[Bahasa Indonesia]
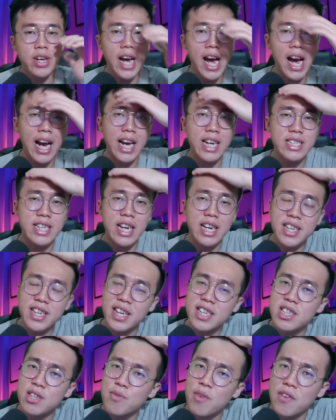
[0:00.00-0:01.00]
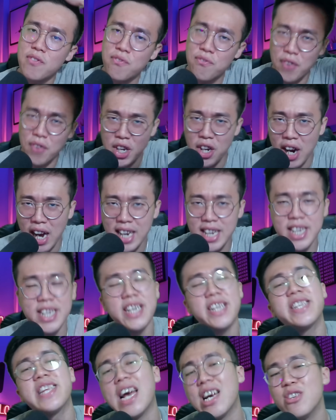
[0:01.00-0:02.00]
so ya guys, saya tidak sih buat video
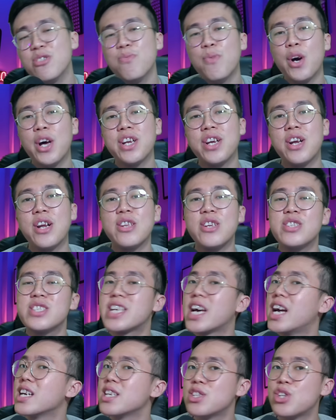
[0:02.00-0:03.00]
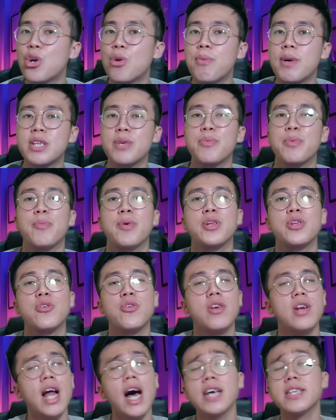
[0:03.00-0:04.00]
kali ini. Thank you semua yang udah nonton sekali lagi. Jangan lupa teman-teman
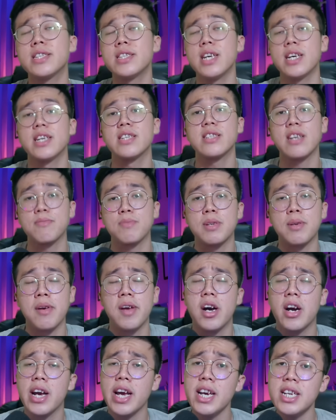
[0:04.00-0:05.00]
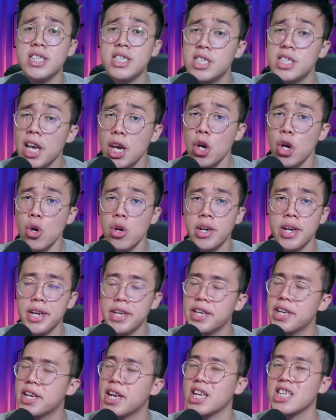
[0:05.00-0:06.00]
untuk like, share, dan subscribe. Oke, okay? see you
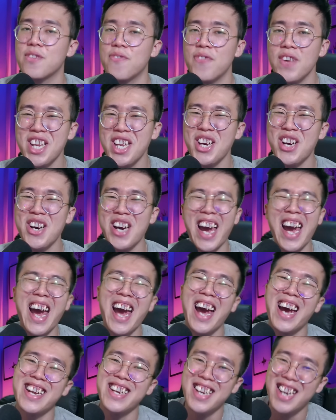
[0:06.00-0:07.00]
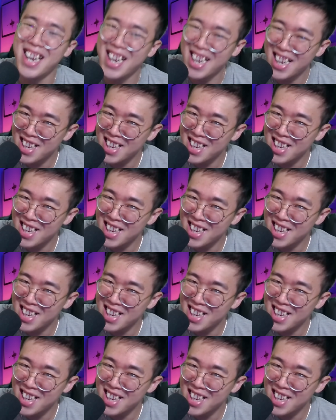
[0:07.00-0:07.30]
in the next video and